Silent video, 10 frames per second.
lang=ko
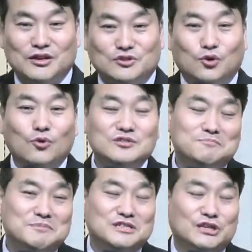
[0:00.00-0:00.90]
좋은
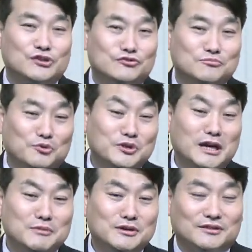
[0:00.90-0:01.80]
스피치 기술은
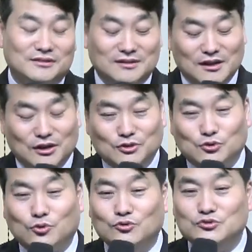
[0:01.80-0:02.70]
뭐냐면
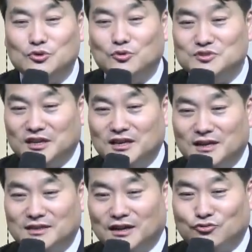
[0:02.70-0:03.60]
조근조근
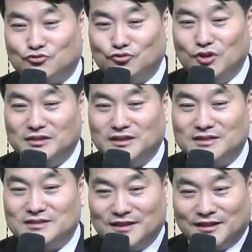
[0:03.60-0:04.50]
얘기하다가 중요할 때는
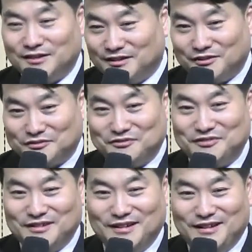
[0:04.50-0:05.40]
세게 얘기하고
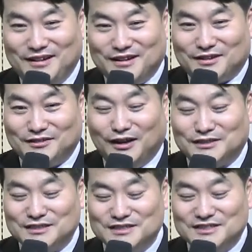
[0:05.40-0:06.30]
그러다가
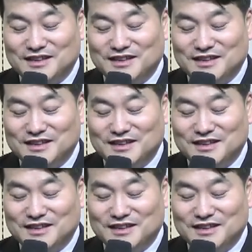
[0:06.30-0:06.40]
느리게